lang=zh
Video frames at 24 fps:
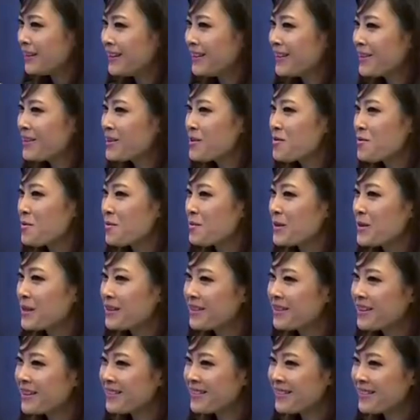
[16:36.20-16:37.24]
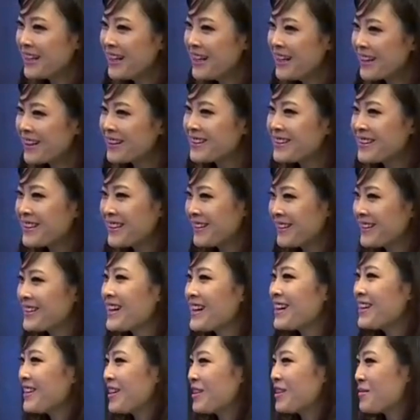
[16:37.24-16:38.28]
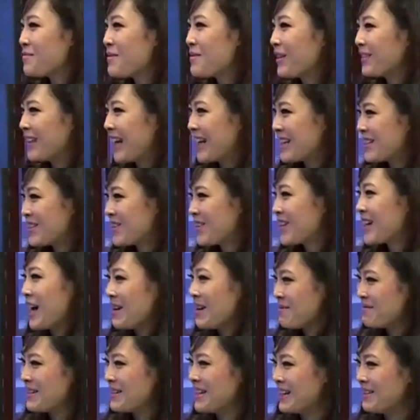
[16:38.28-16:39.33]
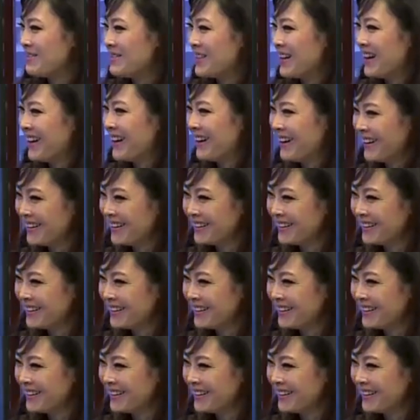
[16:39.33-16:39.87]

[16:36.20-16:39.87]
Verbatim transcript: 你能跟我们更更形象一点去表达这种改变吗？